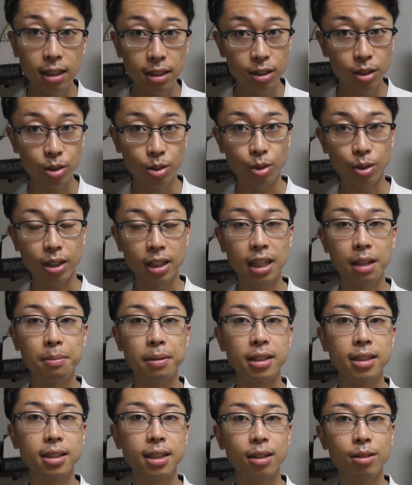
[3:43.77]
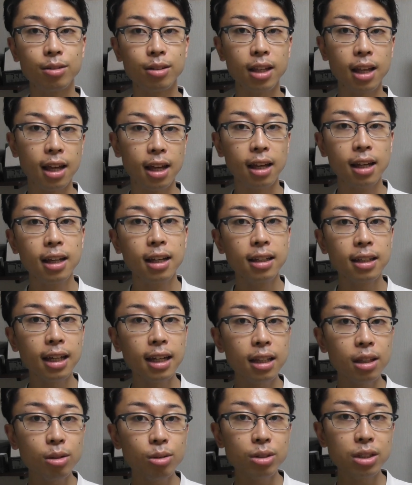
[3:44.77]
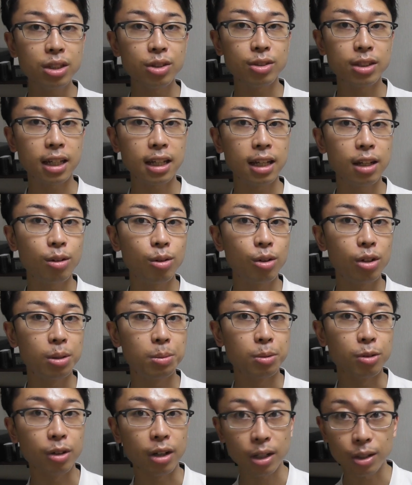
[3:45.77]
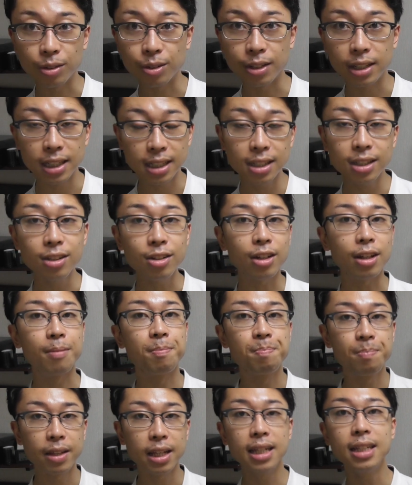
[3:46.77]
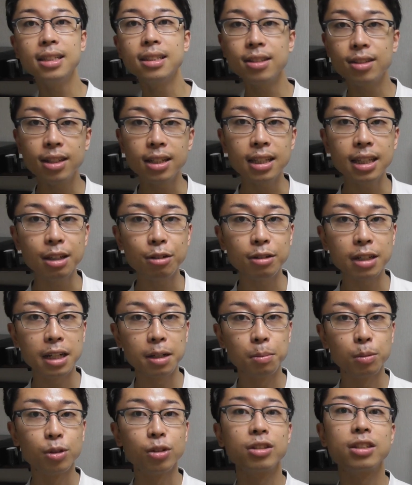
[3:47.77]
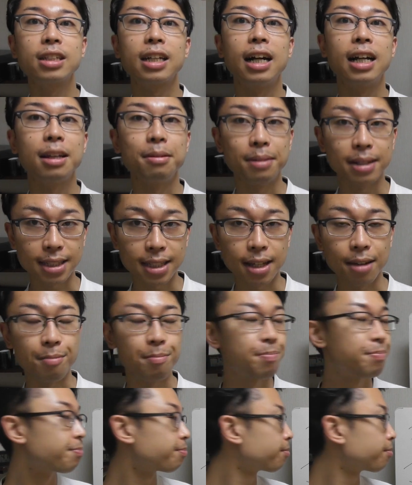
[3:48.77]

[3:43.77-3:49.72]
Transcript: ずっと来てましたので血糖値を下げるホルモンはこの1種類インスリンって言われるものしかありません